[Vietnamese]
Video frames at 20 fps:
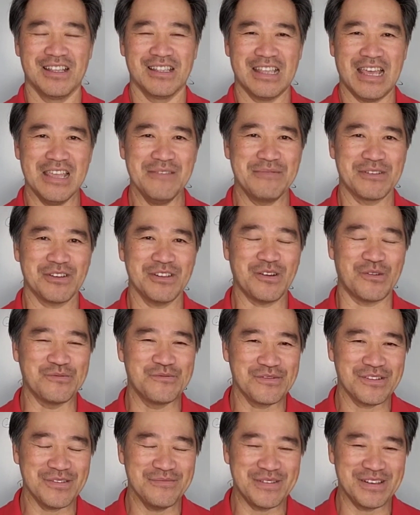thấy mình có
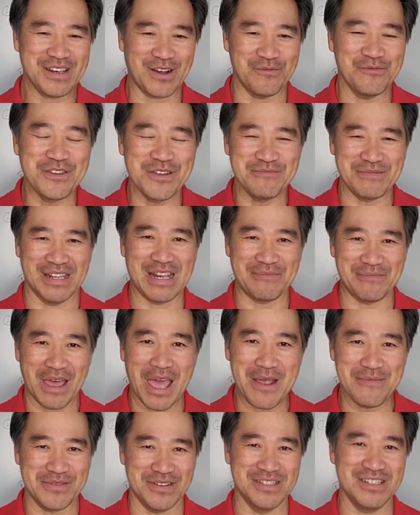động cái mình động viên mình làm
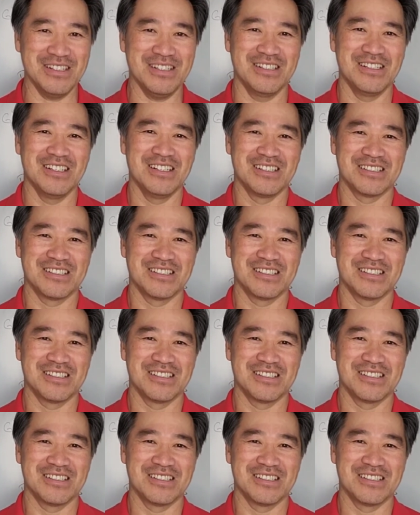thêm nữa